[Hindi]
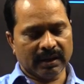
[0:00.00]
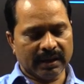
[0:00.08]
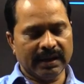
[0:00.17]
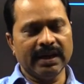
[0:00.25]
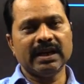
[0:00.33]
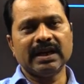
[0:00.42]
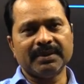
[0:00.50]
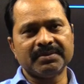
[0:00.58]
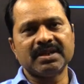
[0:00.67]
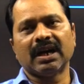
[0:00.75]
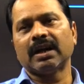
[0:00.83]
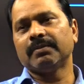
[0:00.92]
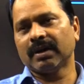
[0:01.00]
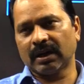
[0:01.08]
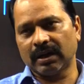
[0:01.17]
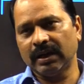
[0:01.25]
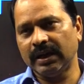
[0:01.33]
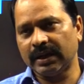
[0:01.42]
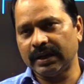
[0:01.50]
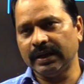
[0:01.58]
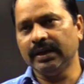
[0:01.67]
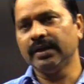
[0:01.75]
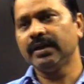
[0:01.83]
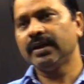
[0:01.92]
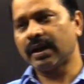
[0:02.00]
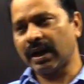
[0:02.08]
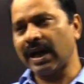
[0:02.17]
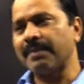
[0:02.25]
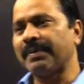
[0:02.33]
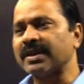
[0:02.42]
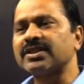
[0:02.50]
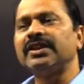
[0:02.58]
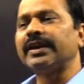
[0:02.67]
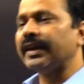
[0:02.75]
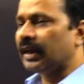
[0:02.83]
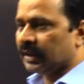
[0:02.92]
हीट एब्जॉर्ब करने की कैपेसिटी आ